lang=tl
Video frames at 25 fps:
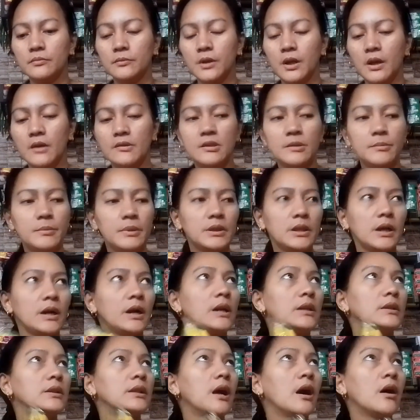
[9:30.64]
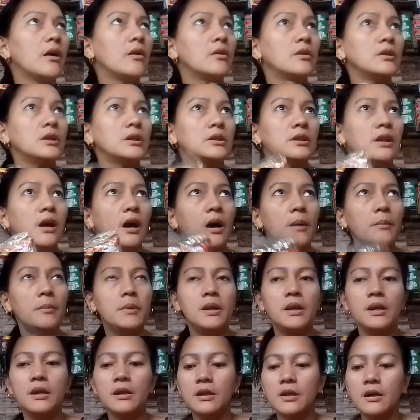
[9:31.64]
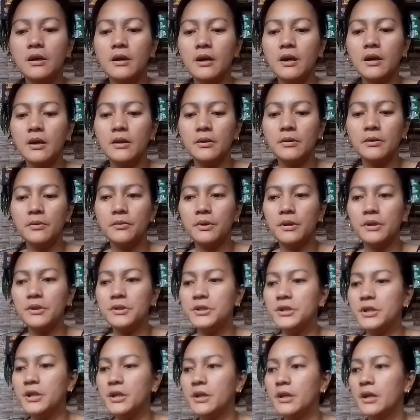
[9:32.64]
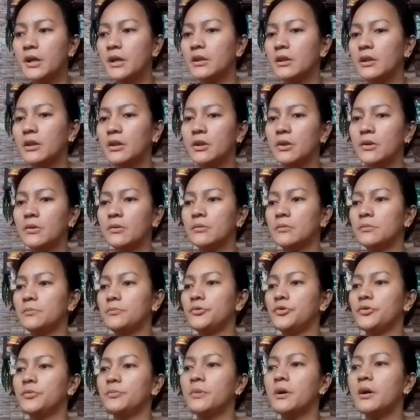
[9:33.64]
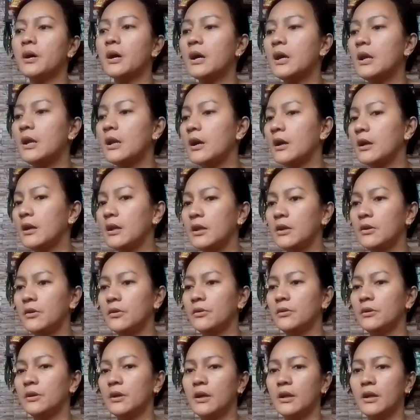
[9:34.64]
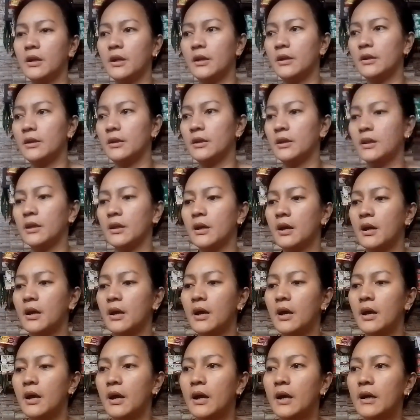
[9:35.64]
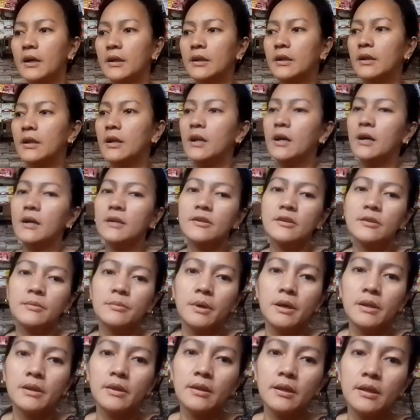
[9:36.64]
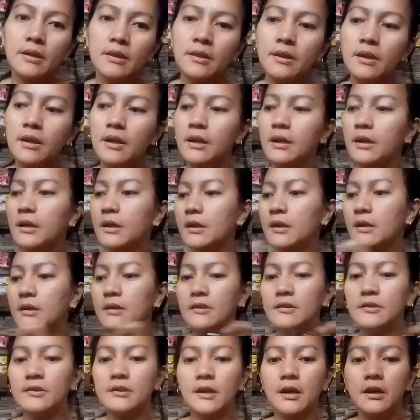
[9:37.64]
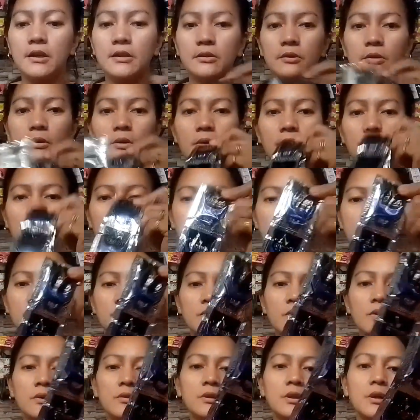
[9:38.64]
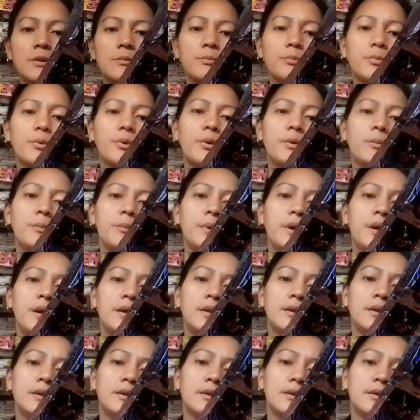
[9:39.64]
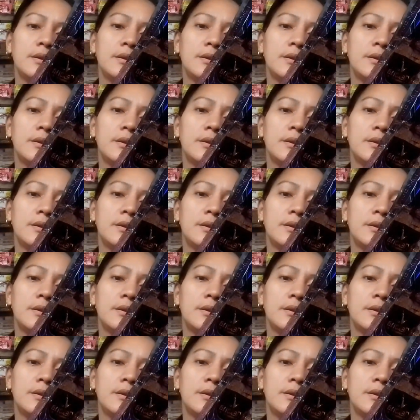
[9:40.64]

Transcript: Kasi matagal na ako ulit nakabili ng ano, eh, chicken cubes. Mga ilang linggo na rin. And last but not the least, itong Rexona for men.